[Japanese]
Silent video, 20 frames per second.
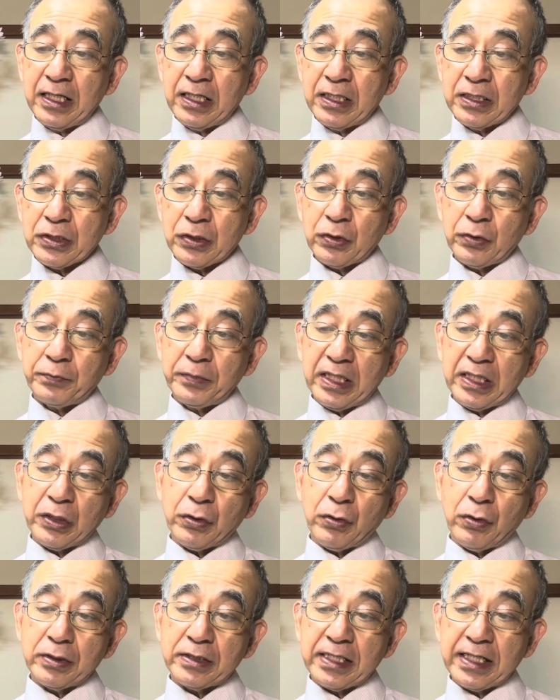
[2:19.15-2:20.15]
その
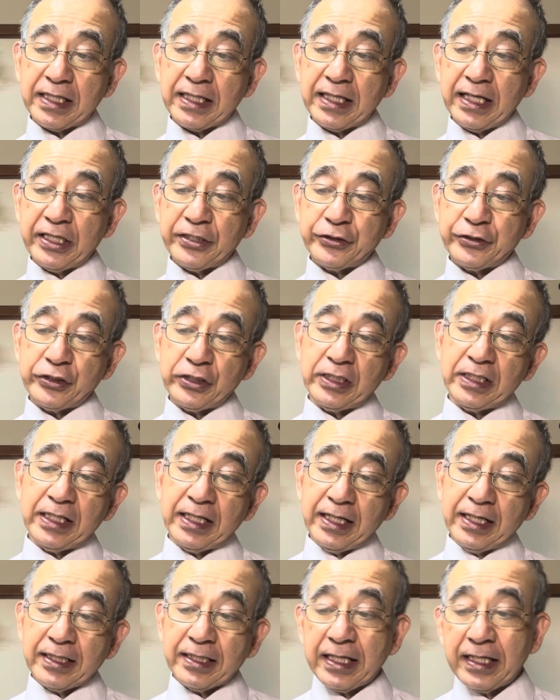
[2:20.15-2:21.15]
都を設計し、
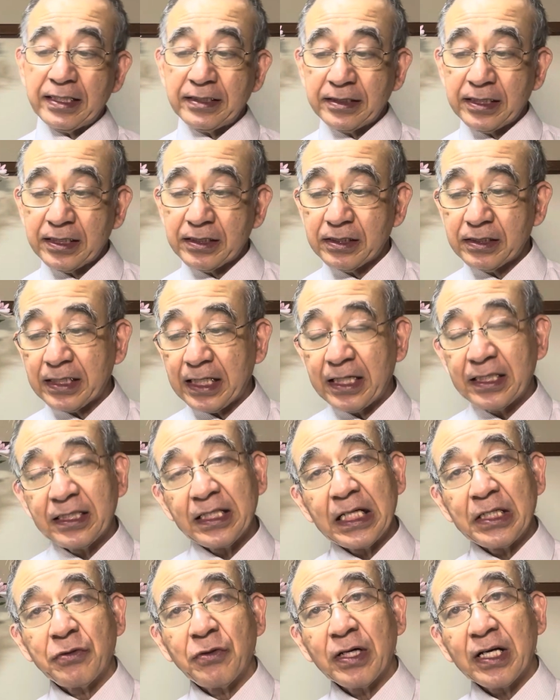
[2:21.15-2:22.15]
建設され
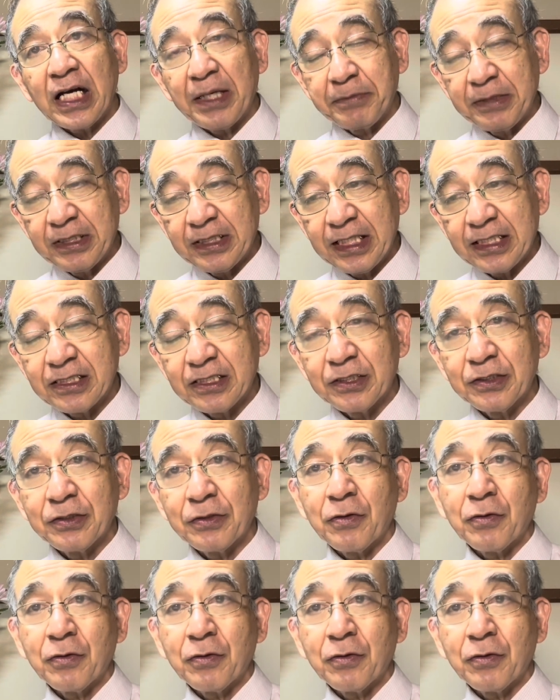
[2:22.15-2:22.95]
たの神です。